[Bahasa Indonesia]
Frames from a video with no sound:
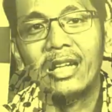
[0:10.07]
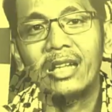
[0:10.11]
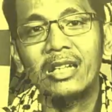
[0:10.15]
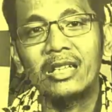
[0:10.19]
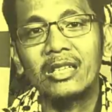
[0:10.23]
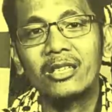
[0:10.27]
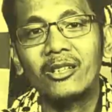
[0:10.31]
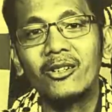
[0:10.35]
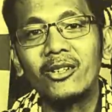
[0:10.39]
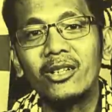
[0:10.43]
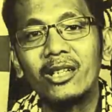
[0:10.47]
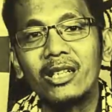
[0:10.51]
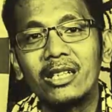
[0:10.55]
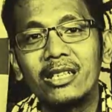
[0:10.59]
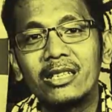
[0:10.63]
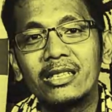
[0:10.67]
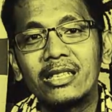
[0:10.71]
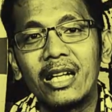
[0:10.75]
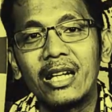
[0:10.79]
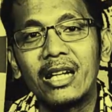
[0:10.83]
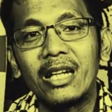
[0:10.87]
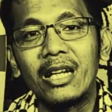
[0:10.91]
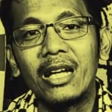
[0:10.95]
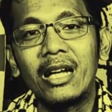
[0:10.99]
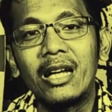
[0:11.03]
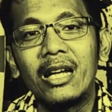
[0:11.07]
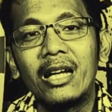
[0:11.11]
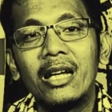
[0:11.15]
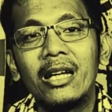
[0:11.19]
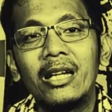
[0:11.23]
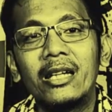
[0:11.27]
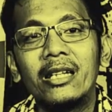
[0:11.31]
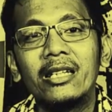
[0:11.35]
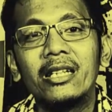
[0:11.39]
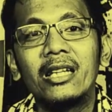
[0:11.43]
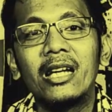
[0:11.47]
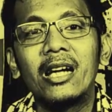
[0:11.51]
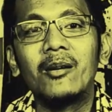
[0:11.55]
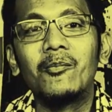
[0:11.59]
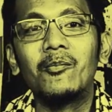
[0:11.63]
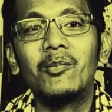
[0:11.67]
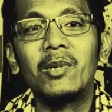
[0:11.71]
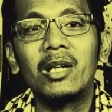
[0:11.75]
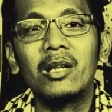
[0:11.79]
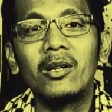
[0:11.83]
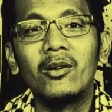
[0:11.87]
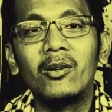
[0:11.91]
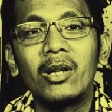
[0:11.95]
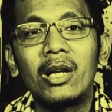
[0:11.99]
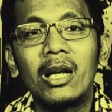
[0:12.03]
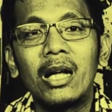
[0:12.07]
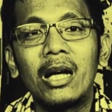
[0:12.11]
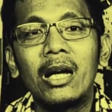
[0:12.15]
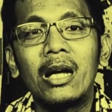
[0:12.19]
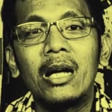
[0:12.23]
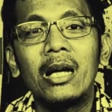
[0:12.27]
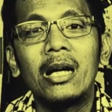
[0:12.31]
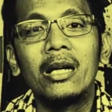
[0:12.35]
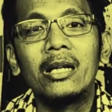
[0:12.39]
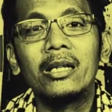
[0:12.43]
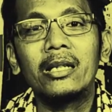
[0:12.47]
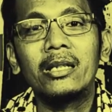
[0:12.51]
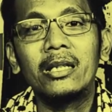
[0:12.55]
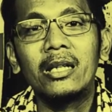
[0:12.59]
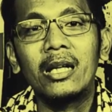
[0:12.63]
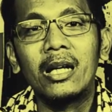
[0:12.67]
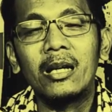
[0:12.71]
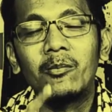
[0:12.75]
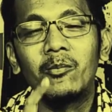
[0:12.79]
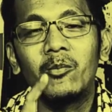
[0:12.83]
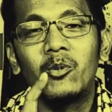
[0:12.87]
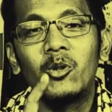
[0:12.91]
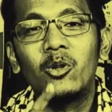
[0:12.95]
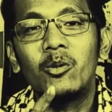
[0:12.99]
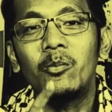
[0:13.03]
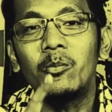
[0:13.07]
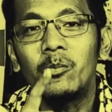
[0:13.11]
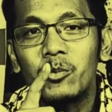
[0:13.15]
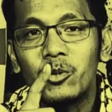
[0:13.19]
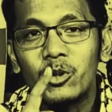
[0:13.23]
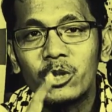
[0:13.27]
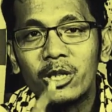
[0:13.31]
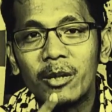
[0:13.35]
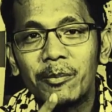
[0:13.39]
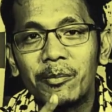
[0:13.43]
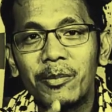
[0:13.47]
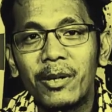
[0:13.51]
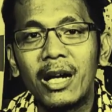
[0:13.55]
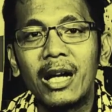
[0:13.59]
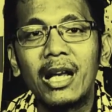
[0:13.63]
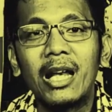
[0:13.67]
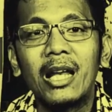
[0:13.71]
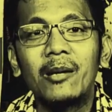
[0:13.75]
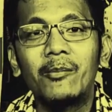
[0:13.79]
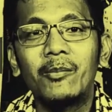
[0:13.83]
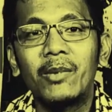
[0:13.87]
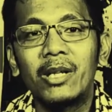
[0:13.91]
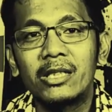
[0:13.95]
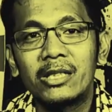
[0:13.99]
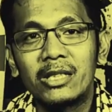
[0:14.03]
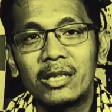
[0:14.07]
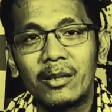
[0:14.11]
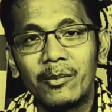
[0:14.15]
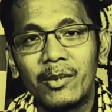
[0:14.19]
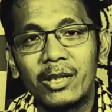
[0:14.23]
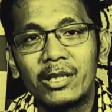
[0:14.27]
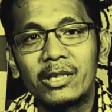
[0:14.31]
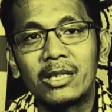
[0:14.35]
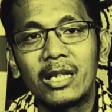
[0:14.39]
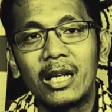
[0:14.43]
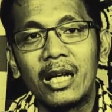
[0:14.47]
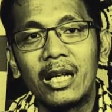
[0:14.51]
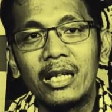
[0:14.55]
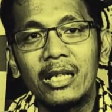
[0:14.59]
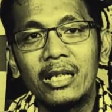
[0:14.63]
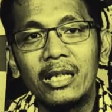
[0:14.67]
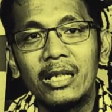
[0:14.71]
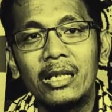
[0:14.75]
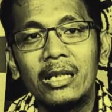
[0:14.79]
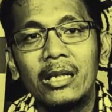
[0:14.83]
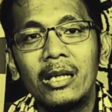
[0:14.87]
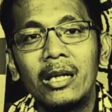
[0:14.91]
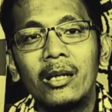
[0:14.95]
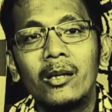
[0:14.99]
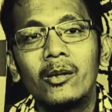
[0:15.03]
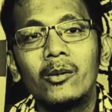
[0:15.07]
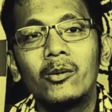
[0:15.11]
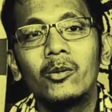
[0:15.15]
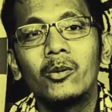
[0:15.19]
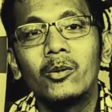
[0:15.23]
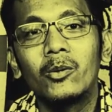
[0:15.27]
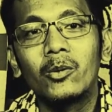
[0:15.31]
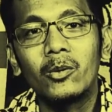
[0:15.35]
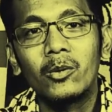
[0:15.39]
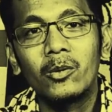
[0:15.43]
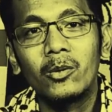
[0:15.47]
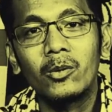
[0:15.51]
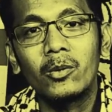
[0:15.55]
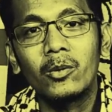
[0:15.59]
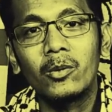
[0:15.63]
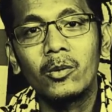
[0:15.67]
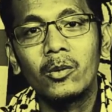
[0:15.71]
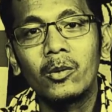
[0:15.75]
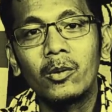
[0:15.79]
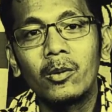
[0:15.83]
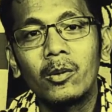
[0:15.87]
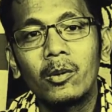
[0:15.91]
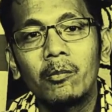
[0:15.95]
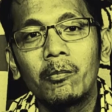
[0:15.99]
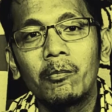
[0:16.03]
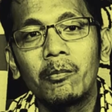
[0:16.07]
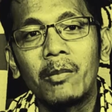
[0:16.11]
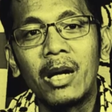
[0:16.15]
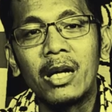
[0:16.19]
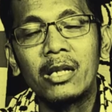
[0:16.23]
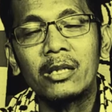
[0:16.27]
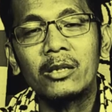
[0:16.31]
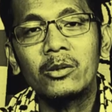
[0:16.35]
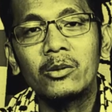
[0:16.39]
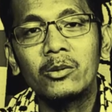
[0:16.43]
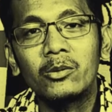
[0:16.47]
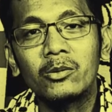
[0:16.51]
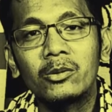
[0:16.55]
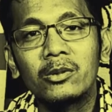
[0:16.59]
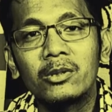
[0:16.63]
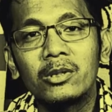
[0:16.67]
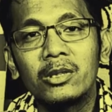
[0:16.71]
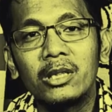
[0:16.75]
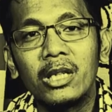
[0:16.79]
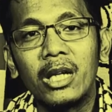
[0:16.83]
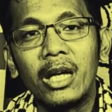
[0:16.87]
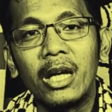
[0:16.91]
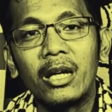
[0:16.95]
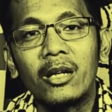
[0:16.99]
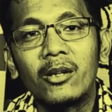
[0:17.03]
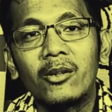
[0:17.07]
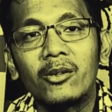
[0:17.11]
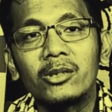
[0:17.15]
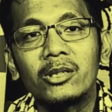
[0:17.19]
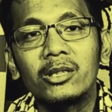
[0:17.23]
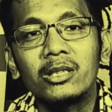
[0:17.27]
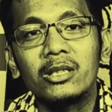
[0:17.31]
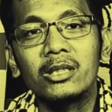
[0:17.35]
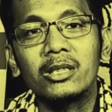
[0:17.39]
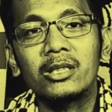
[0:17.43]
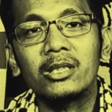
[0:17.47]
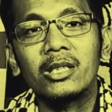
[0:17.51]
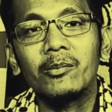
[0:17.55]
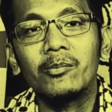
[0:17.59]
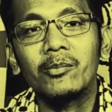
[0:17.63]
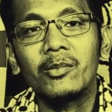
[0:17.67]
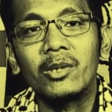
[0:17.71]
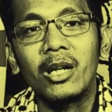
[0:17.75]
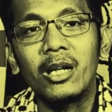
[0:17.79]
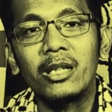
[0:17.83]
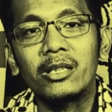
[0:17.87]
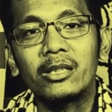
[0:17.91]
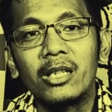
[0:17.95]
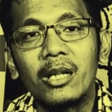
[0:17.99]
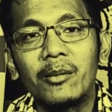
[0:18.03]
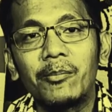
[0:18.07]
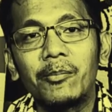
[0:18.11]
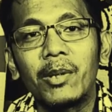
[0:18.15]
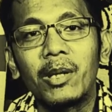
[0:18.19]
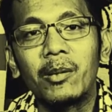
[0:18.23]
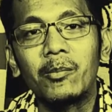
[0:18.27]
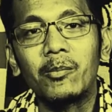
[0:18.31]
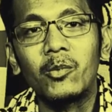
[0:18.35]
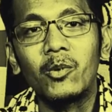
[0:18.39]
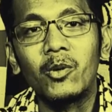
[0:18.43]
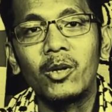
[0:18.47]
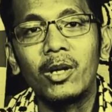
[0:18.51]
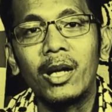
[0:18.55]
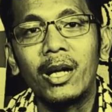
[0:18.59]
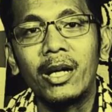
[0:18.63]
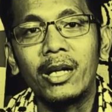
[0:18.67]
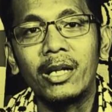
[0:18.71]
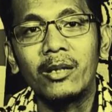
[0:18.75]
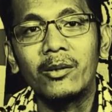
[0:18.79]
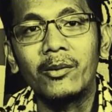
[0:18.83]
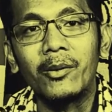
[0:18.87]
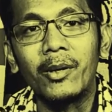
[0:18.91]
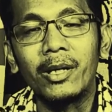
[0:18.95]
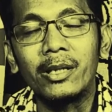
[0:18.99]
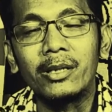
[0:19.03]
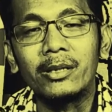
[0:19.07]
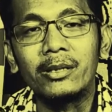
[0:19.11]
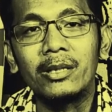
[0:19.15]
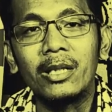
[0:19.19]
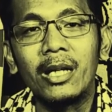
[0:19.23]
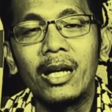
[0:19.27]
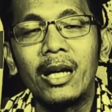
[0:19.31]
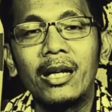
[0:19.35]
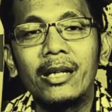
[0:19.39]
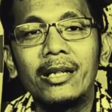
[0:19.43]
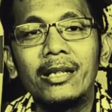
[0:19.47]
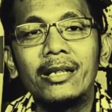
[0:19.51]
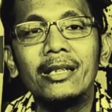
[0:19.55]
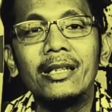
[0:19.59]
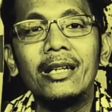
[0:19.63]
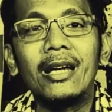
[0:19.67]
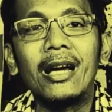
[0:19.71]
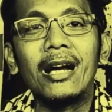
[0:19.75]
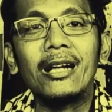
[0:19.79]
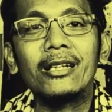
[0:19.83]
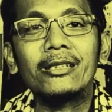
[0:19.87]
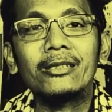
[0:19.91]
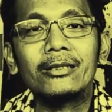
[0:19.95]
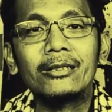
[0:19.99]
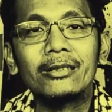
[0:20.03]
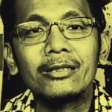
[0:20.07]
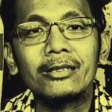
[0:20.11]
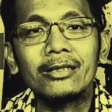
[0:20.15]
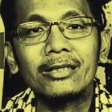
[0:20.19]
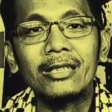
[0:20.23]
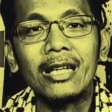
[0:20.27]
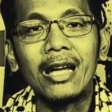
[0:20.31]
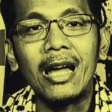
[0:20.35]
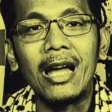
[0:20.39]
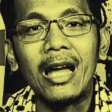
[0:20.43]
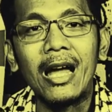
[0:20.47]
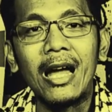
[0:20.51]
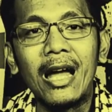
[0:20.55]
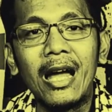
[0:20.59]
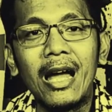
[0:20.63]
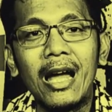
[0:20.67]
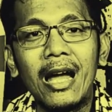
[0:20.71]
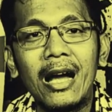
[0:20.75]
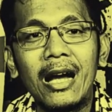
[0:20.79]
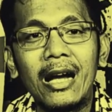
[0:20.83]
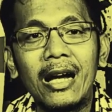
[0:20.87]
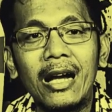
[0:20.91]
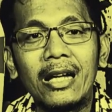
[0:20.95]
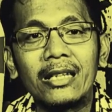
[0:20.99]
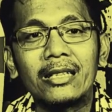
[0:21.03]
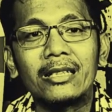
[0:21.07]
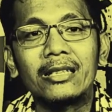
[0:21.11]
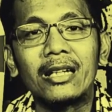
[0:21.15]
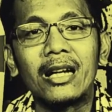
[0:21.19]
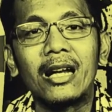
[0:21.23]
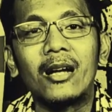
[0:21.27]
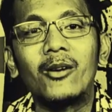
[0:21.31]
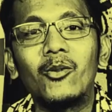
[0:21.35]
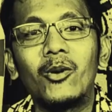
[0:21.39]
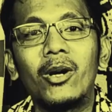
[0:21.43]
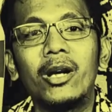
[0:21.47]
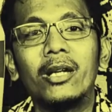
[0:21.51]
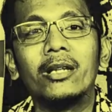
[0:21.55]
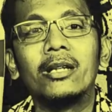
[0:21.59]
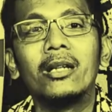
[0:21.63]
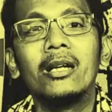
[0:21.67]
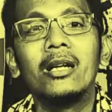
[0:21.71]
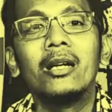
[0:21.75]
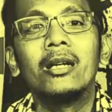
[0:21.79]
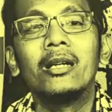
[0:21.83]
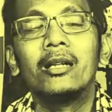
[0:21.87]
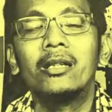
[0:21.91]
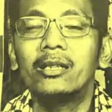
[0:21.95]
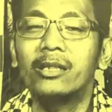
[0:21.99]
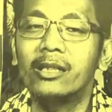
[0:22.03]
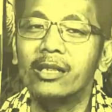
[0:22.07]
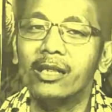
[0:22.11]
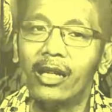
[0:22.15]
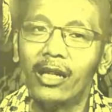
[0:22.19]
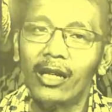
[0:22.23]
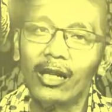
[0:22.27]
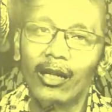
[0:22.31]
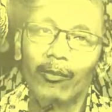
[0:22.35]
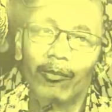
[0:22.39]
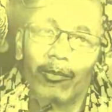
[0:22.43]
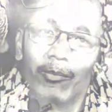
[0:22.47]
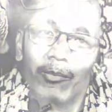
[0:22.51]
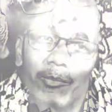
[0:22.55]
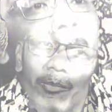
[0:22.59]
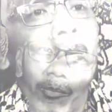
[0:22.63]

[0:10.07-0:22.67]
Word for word: Erick Thohir di sana yang mengelola dan belum punya pengalaman sama sekali untuk masuk di ekosistem sepak bola Indonesia yang sangat rawan dengan